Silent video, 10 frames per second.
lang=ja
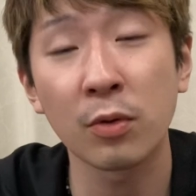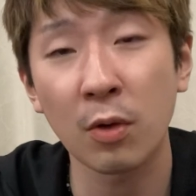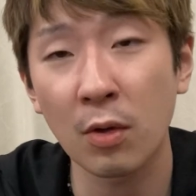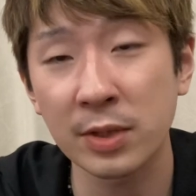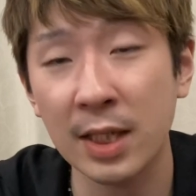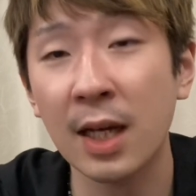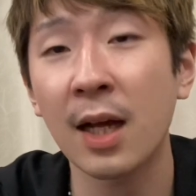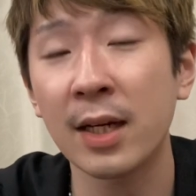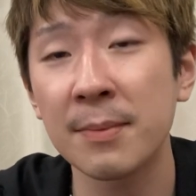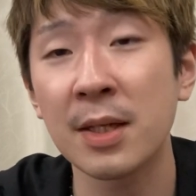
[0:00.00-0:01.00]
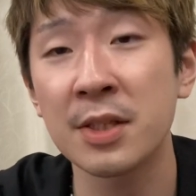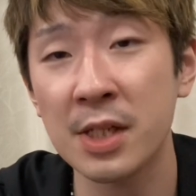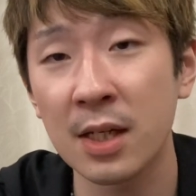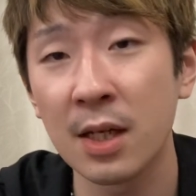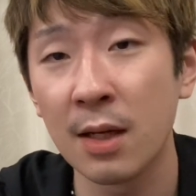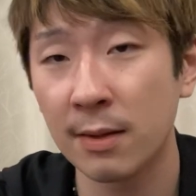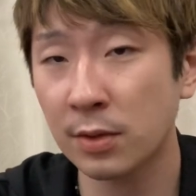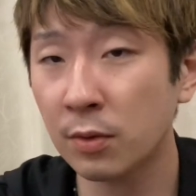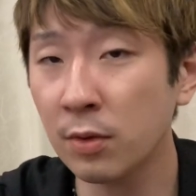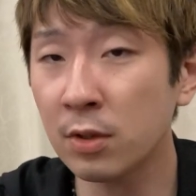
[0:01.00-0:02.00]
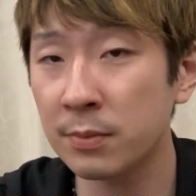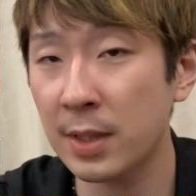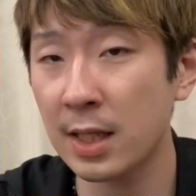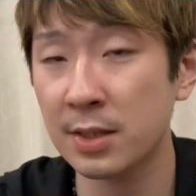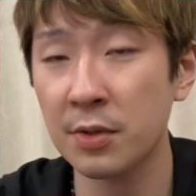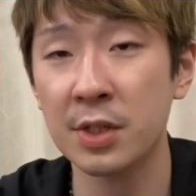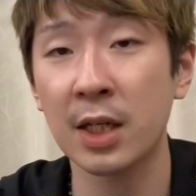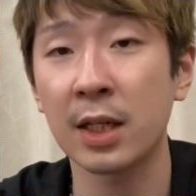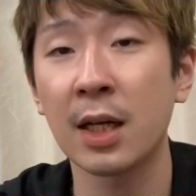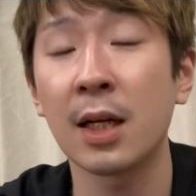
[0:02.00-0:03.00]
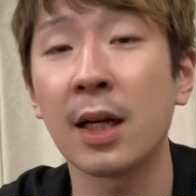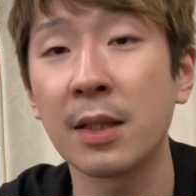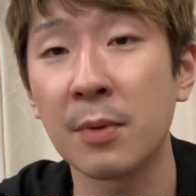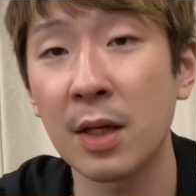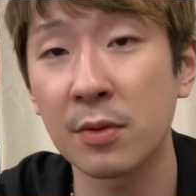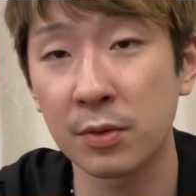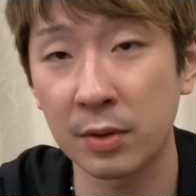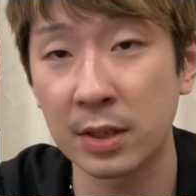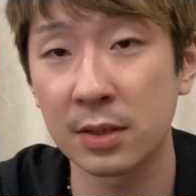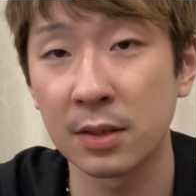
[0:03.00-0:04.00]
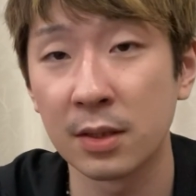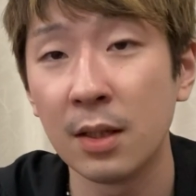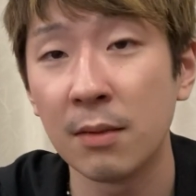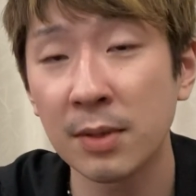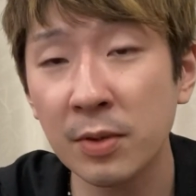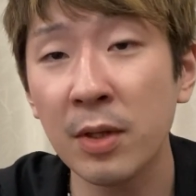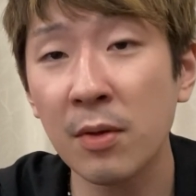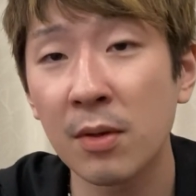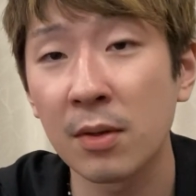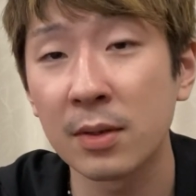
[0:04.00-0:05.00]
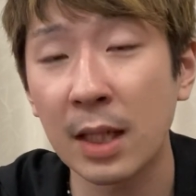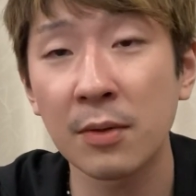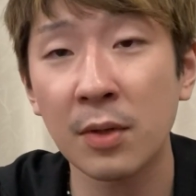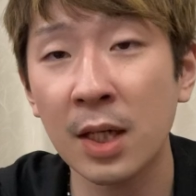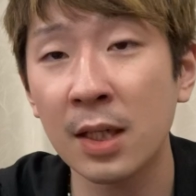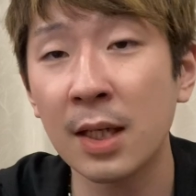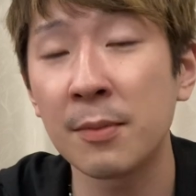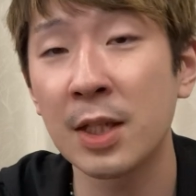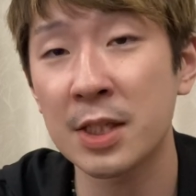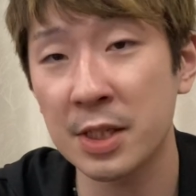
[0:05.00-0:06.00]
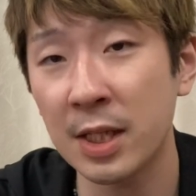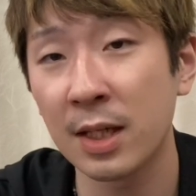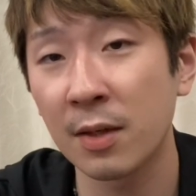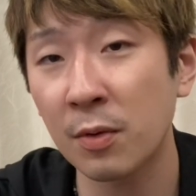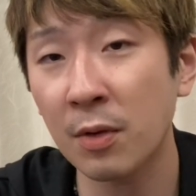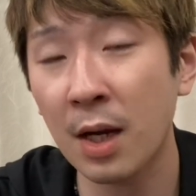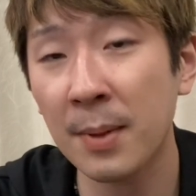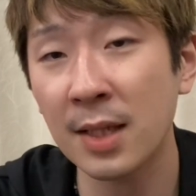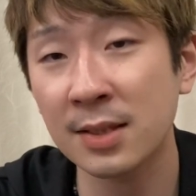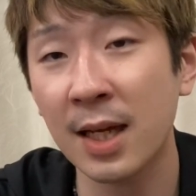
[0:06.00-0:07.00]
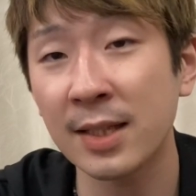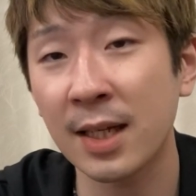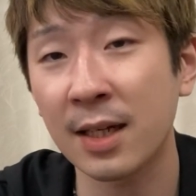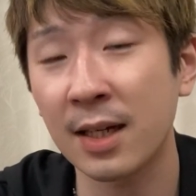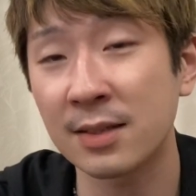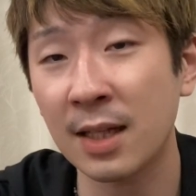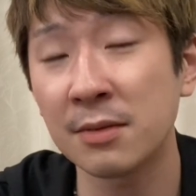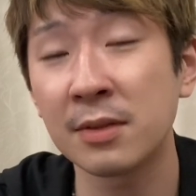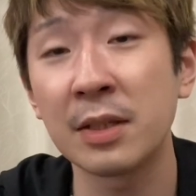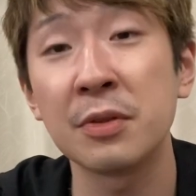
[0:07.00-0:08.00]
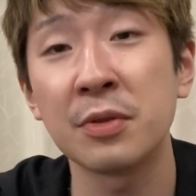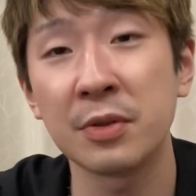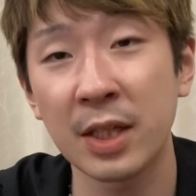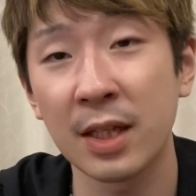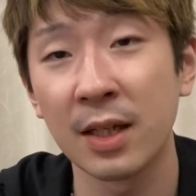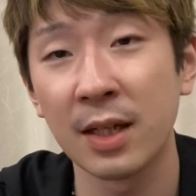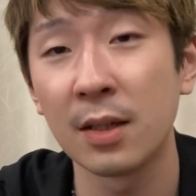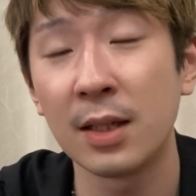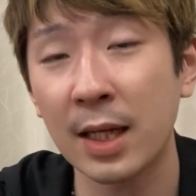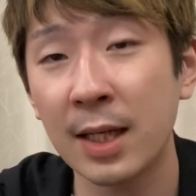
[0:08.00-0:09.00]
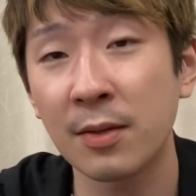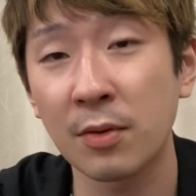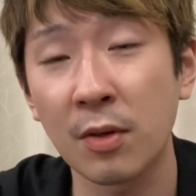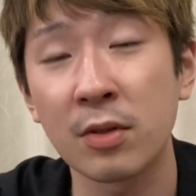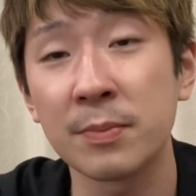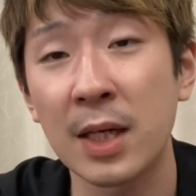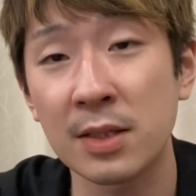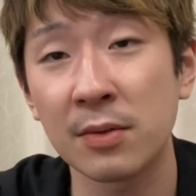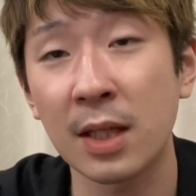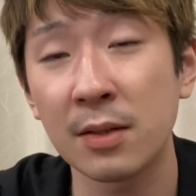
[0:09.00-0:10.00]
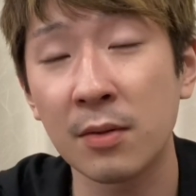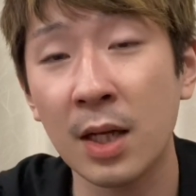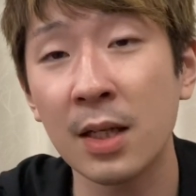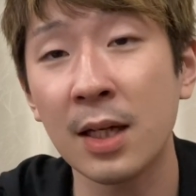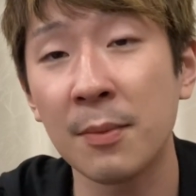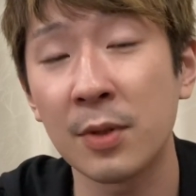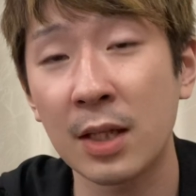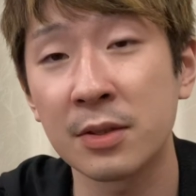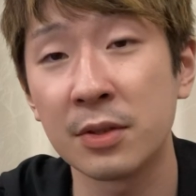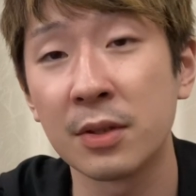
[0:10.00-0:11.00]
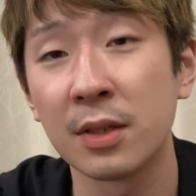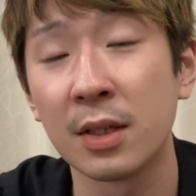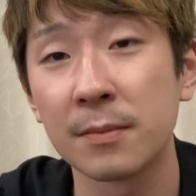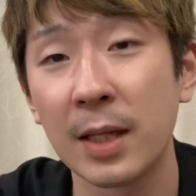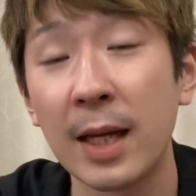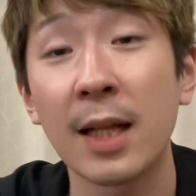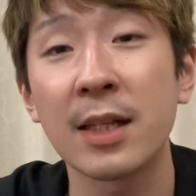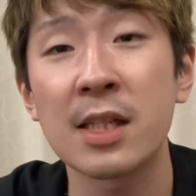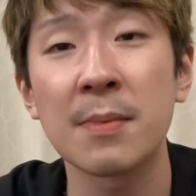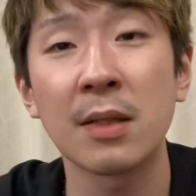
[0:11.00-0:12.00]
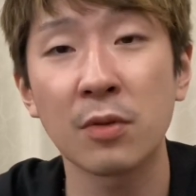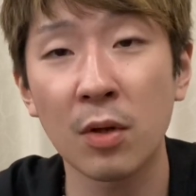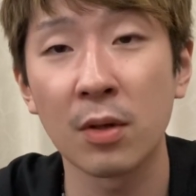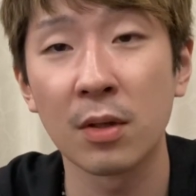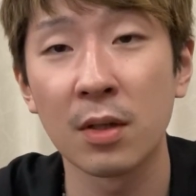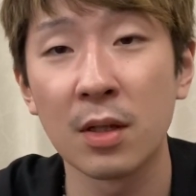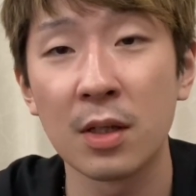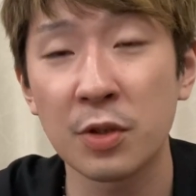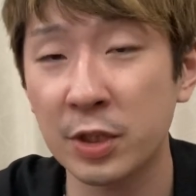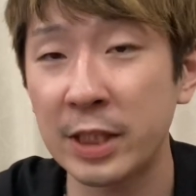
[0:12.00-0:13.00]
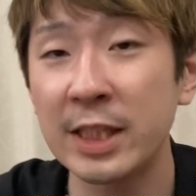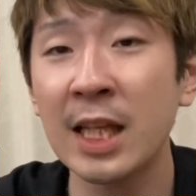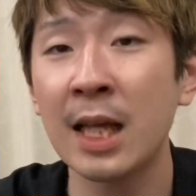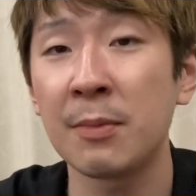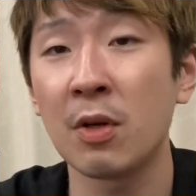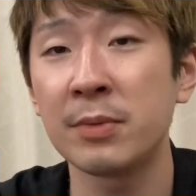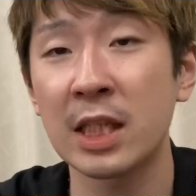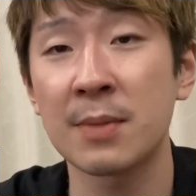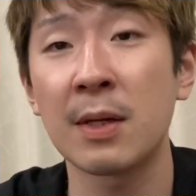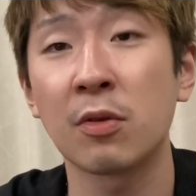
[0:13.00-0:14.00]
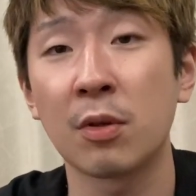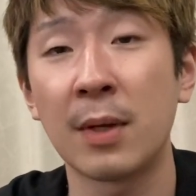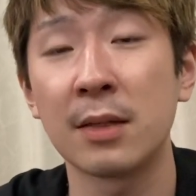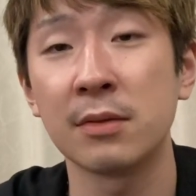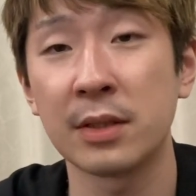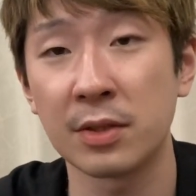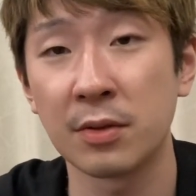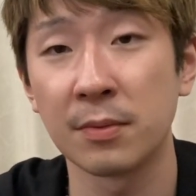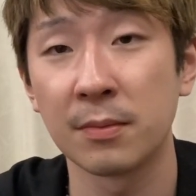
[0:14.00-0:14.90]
ントロール性が上がりますし、そこの組み合わせをしっかり考えてもらうことです。それを何の考えもなしにこのラバー使いたいから使うっていう風にラケットとの組み合わせを何の考えもなく選んでしまうと、正直痛い目を見てしまうこともあるんですよ。